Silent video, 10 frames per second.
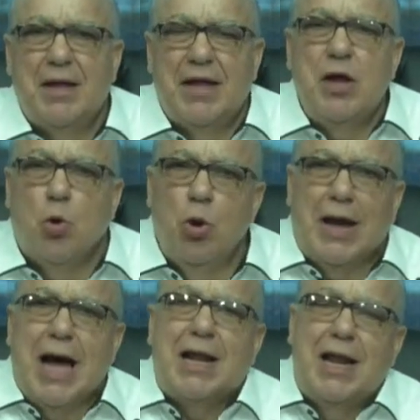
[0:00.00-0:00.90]

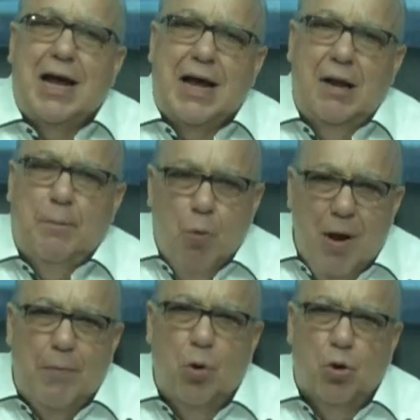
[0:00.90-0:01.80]
inculcarle al
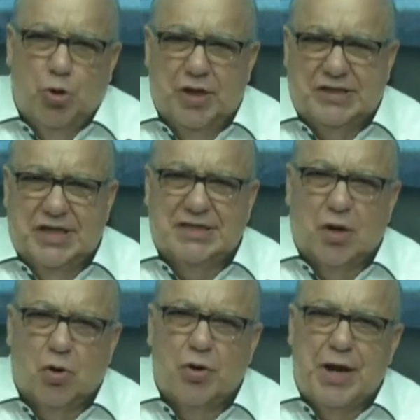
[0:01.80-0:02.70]
pueblo donde se
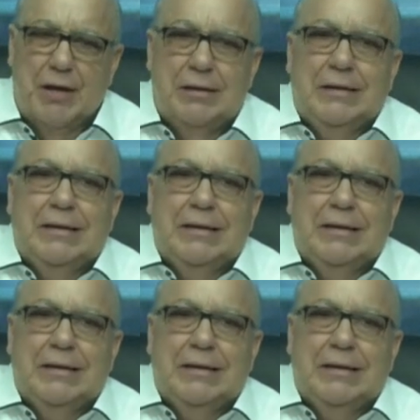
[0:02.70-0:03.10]
desarrolla